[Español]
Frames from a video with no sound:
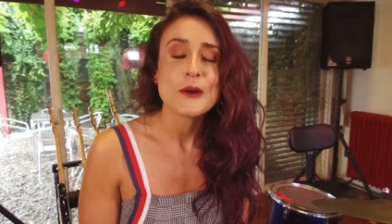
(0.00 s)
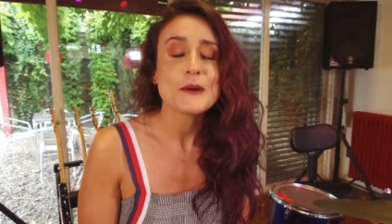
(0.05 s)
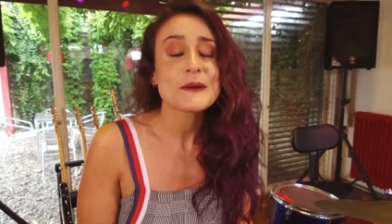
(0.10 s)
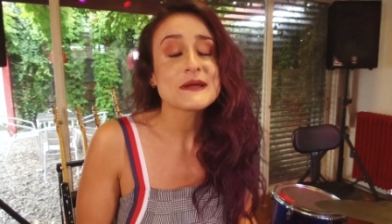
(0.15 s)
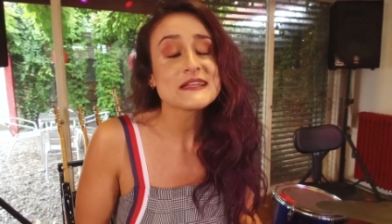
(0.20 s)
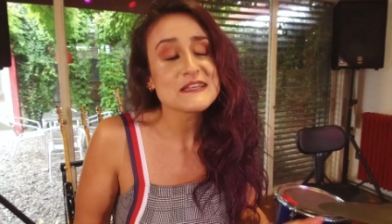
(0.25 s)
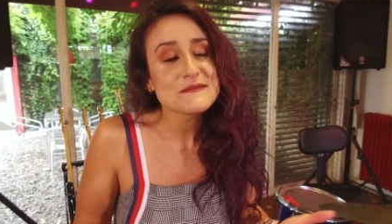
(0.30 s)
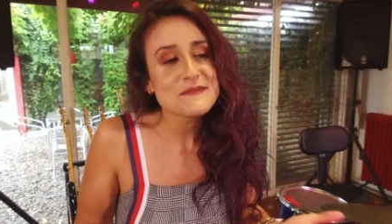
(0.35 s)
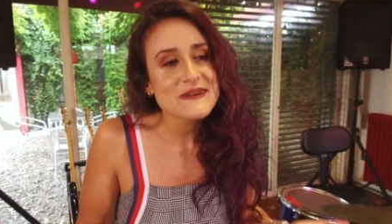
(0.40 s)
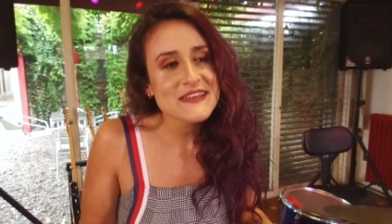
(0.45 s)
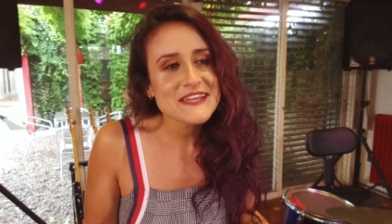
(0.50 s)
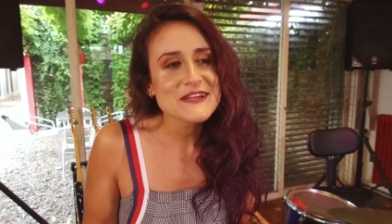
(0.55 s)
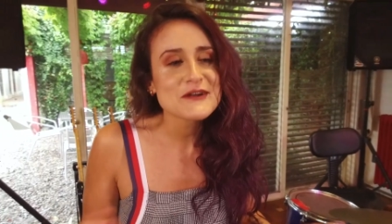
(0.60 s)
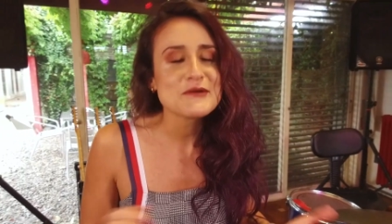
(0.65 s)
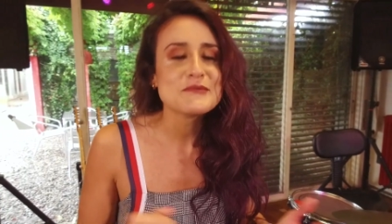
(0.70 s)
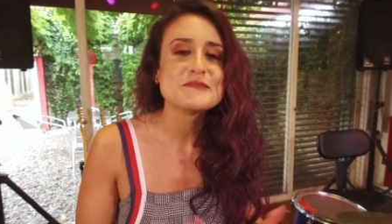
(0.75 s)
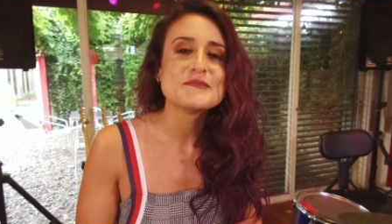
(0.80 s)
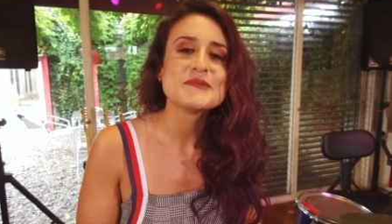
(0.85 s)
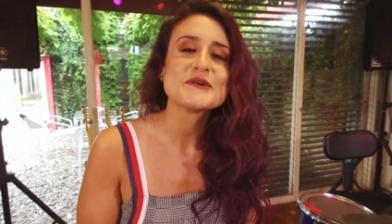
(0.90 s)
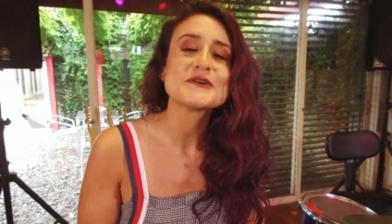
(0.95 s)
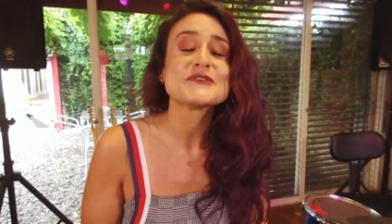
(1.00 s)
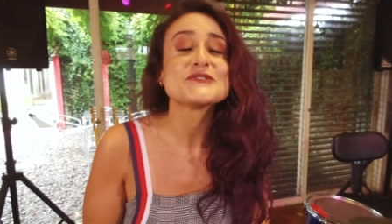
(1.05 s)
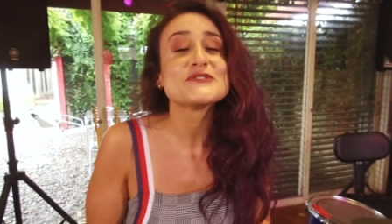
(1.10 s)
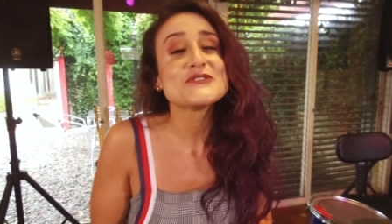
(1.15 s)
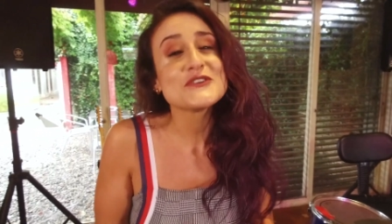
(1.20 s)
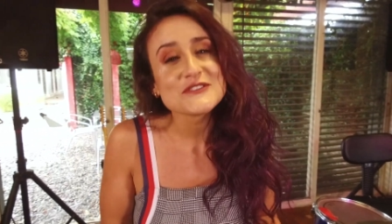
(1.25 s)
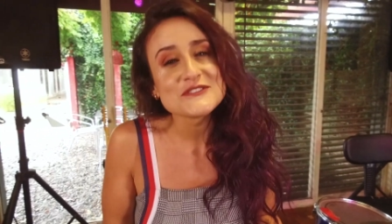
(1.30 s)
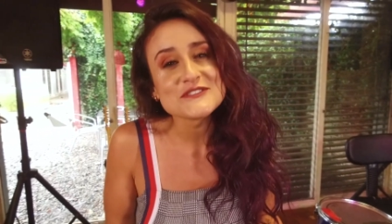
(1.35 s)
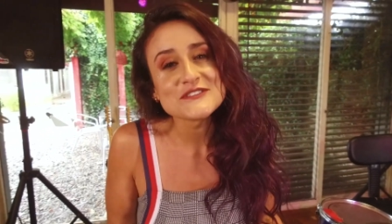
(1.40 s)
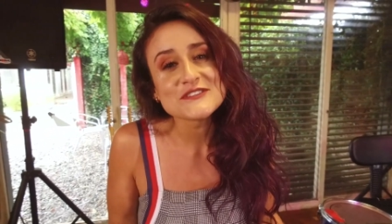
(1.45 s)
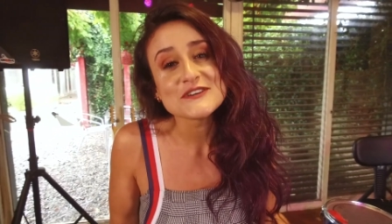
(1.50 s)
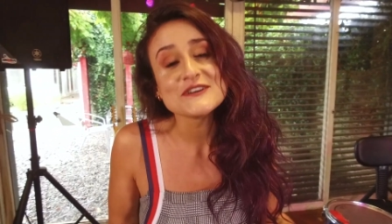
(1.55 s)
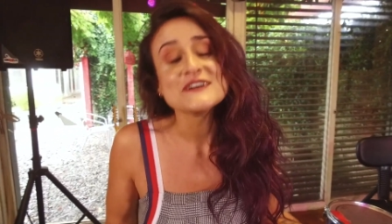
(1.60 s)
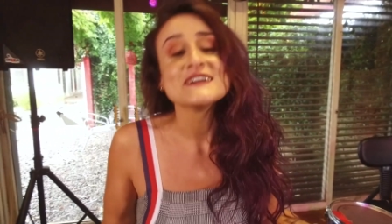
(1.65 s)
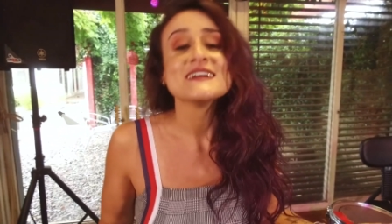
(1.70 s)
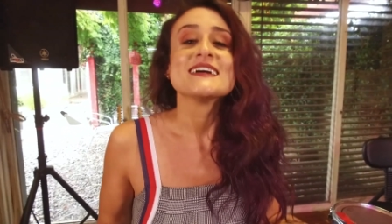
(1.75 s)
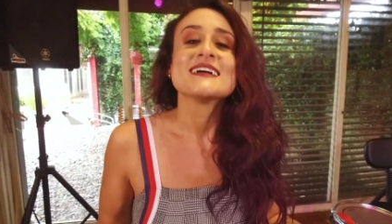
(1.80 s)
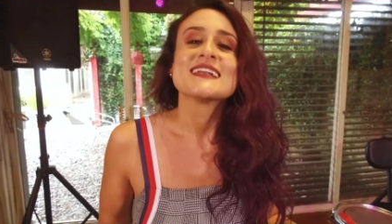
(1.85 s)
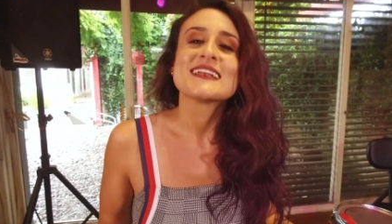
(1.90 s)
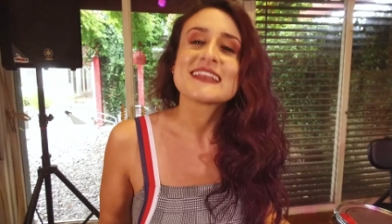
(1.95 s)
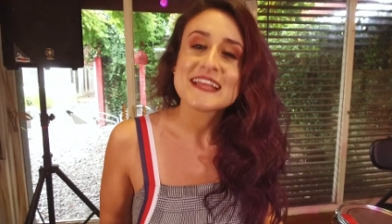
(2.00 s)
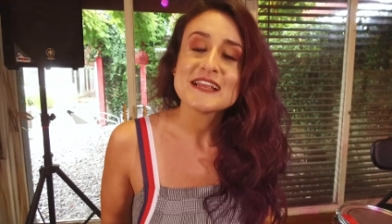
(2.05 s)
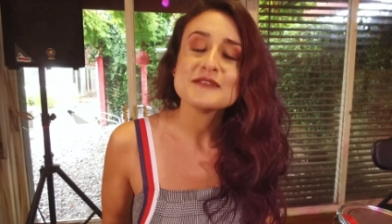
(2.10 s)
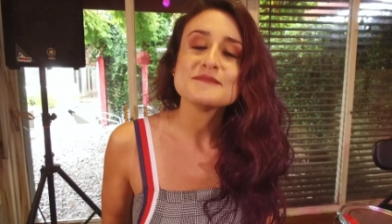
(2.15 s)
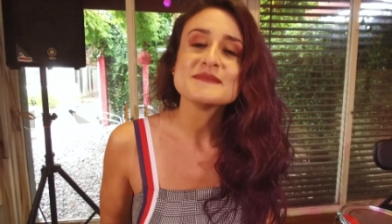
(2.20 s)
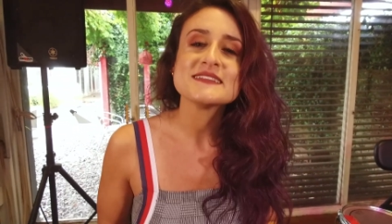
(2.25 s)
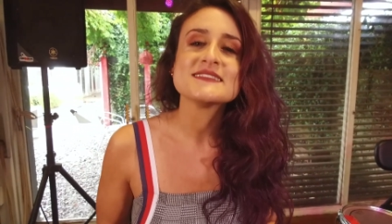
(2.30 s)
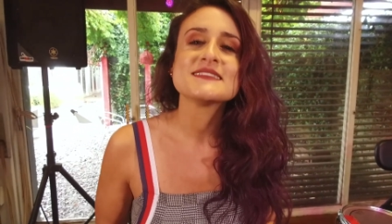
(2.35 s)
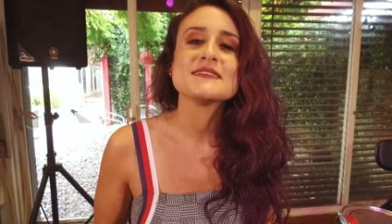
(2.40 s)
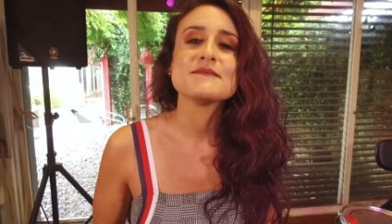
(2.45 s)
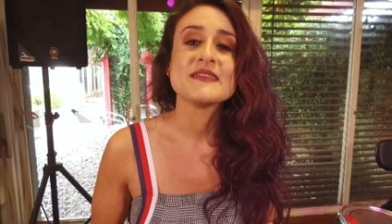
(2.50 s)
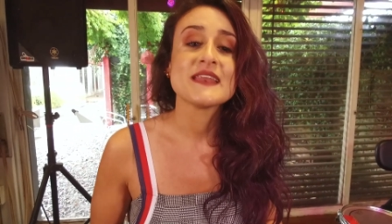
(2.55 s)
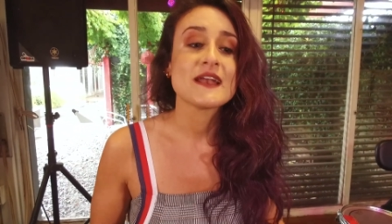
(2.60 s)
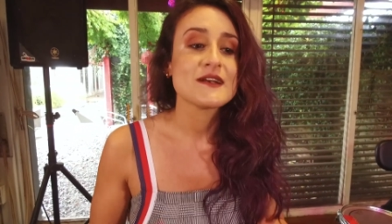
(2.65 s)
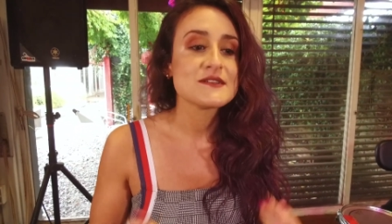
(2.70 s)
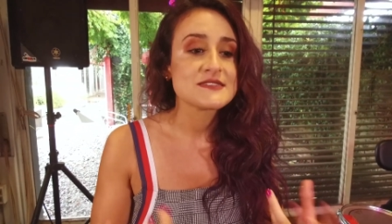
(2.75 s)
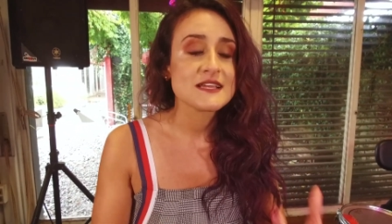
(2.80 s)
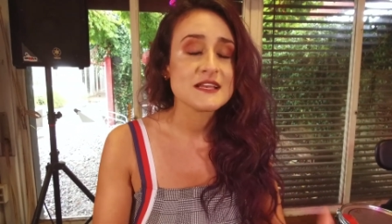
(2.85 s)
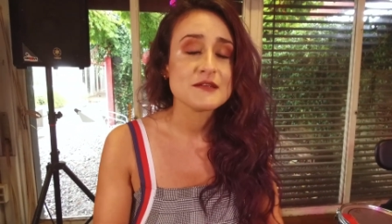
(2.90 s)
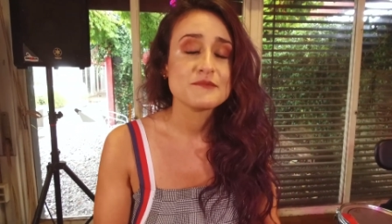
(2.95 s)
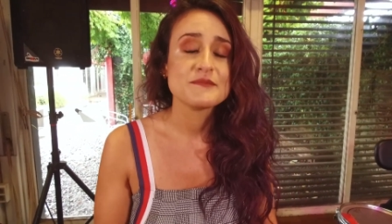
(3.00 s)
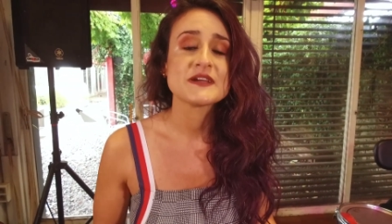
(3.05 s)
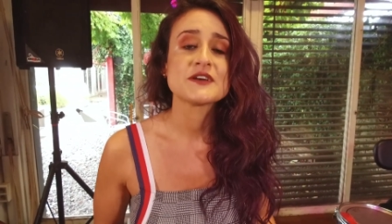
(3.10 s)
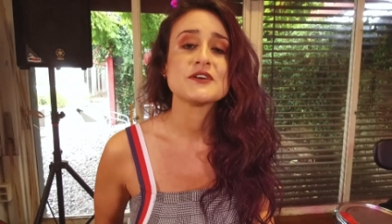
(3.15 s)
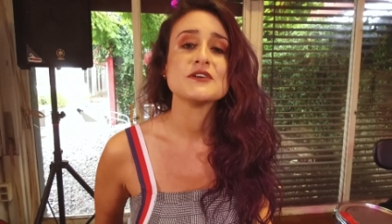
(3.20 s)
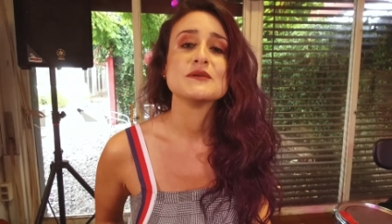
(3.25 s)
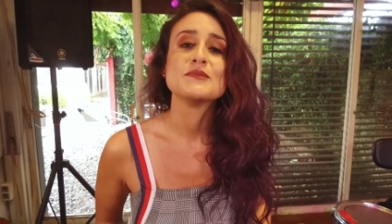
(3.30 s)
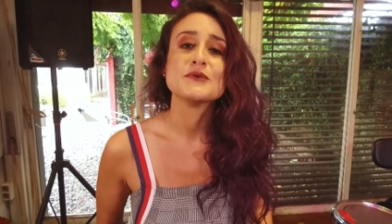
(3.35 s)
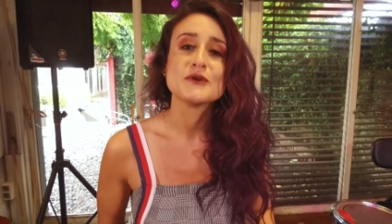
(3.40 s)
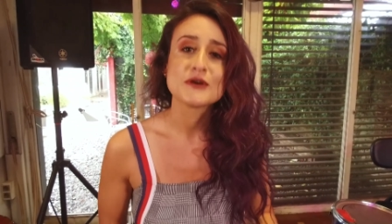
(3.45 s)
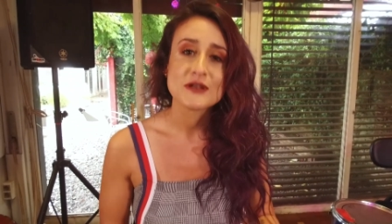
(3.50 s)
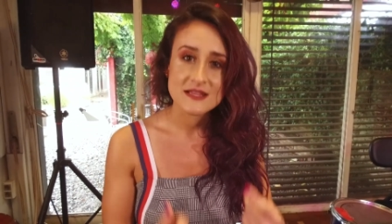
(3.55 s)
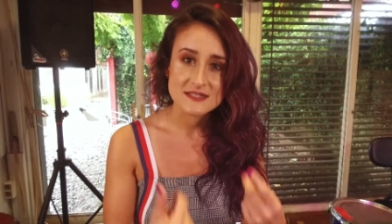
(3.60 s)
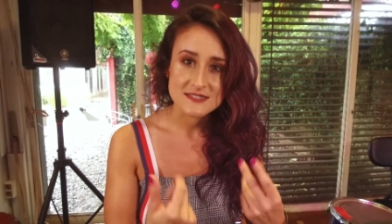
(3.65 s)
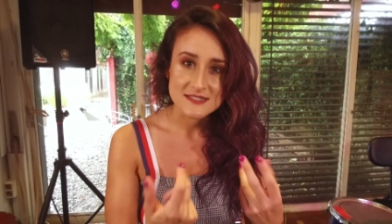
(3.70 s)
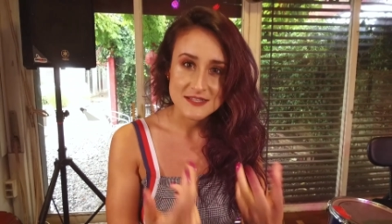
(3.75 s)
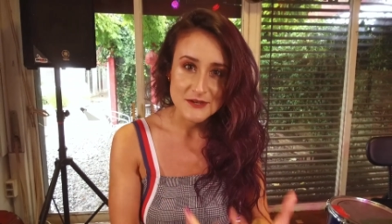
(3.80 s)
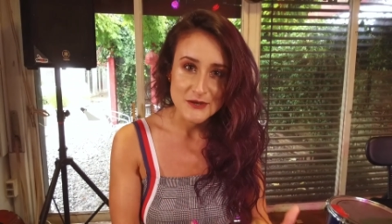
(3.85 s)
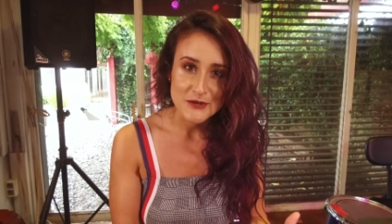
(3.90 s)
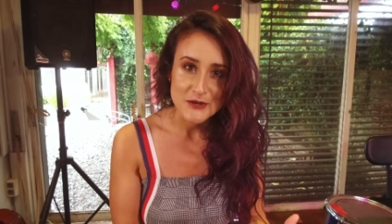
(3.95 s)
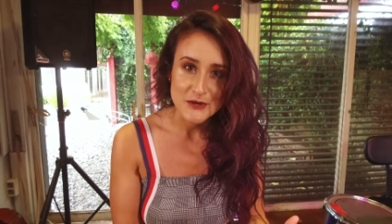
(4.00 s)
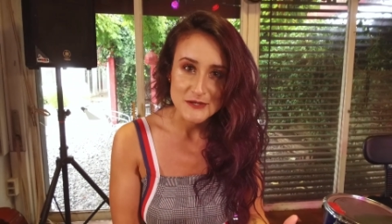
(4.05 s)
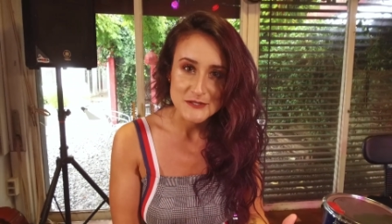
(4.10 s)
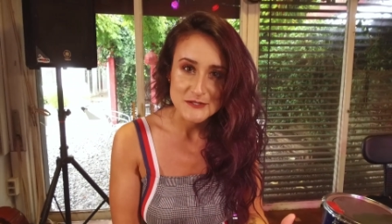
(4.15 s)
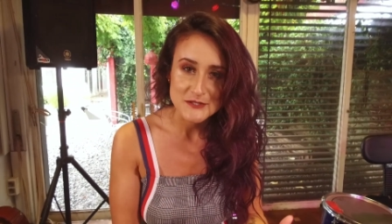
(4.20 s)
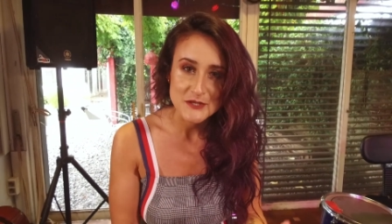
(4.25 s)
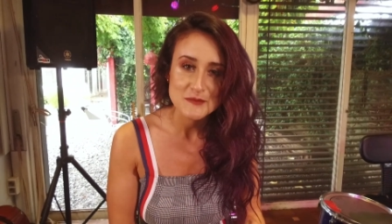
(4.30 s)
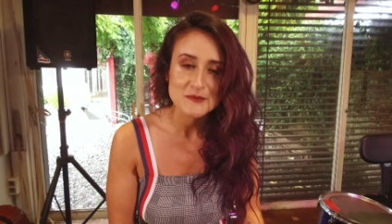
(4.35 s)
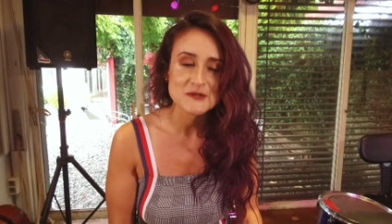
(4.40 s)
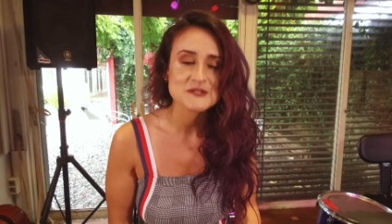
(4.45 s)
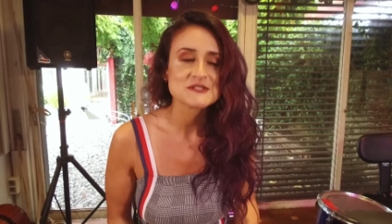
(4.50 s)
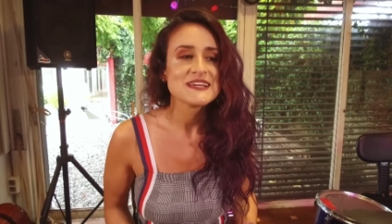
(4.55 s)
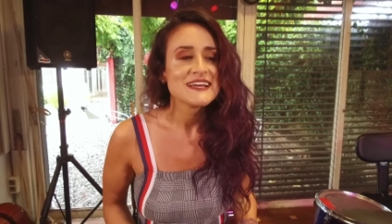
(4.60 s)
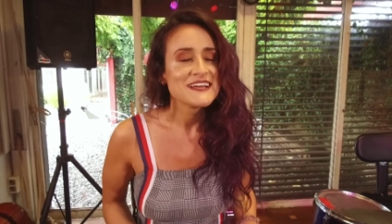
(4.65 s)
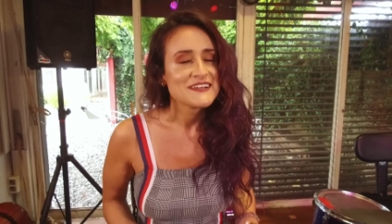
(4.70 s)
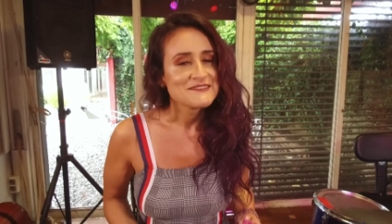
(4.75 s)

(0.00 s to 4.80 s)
Aunque te parezca un poco tonto, realmente mirarnos al espejo y poder decirnos lo que somos,